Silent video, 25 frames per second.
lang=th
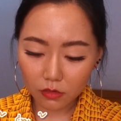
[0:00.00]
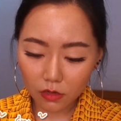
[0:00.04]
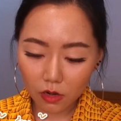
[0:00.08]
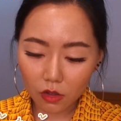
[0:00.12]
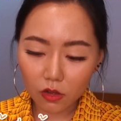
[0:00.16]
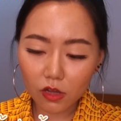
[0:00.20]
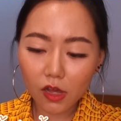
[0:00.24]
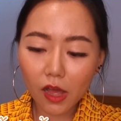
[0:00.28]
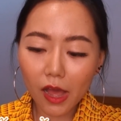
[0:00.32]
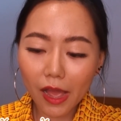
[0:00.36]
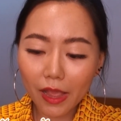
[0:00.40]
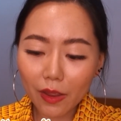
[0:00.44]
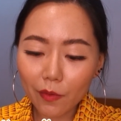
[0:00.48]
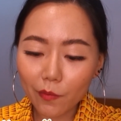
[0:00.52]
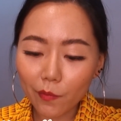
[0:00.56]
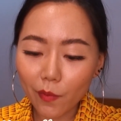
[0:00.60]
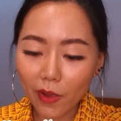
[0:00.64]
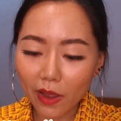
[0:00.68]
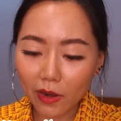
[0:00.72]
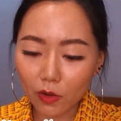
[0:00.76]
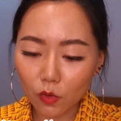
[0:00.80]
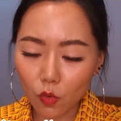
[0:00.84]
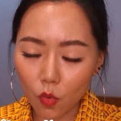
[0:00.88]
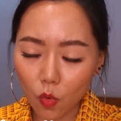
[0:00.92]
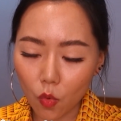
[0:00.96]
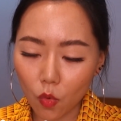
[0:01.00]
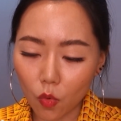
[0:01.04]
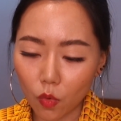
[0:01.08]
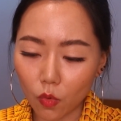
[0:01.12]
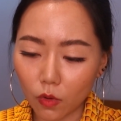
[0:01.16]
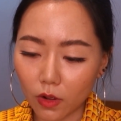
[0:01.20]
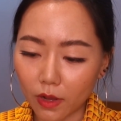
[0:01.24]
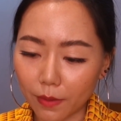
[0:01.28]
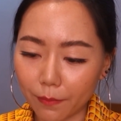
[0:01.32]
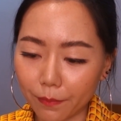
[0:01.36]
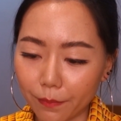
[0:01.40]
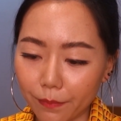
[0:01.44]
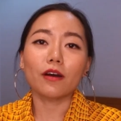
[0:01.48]
แล้วก็ให้ value
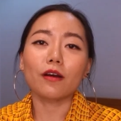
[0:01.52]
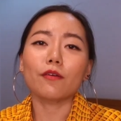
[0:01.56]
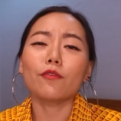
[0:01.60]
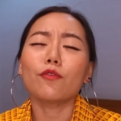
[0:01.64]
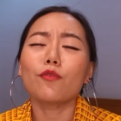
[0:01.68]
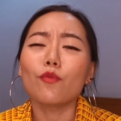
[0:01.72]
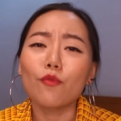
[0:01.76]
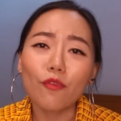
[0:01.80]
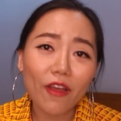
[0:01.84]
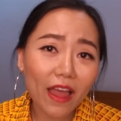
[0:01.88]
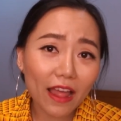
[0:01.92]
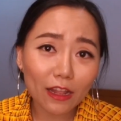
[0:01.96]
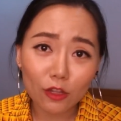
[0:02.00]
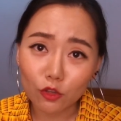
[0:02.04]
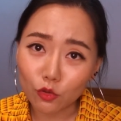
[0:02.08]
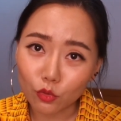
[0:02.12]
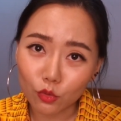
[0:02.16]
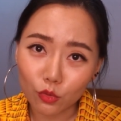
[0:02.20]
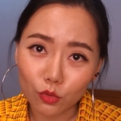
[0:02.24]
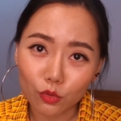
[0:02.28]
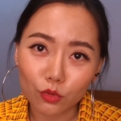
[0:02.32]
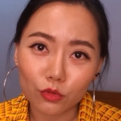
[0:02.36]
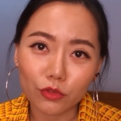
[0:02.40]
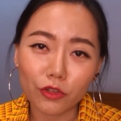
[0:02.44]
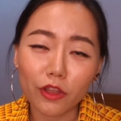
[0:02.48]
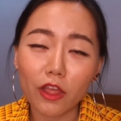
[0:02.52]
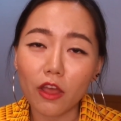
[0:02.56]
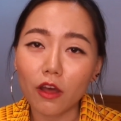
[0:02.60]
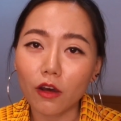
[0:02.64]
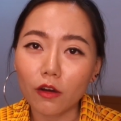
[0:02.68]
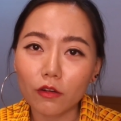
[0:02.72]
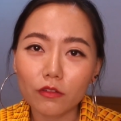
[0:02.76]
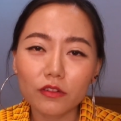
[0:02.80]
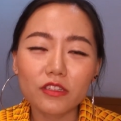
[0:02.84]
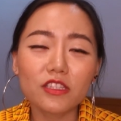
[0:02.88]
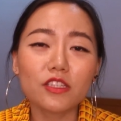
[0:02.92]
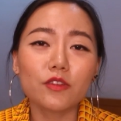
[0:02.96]
กับ value เน่ย